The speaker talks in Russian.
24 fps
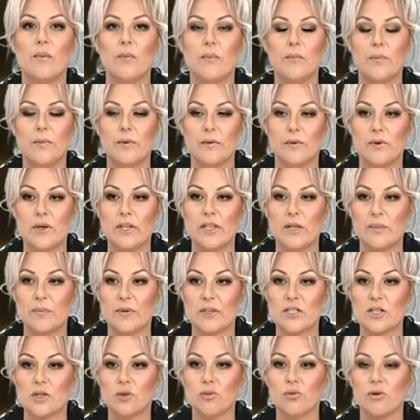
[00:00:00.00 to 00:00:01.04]
эта
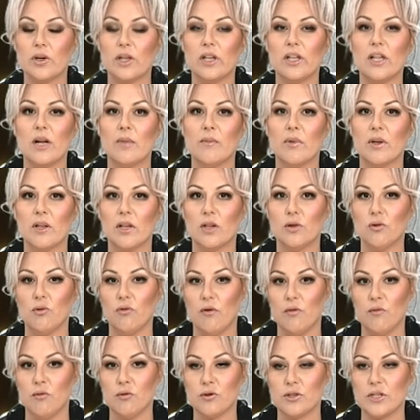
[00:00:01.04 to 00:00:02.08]
процедура для молодого
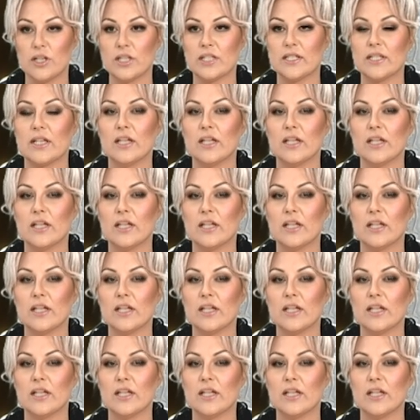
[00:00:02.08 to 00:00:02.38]
возраста,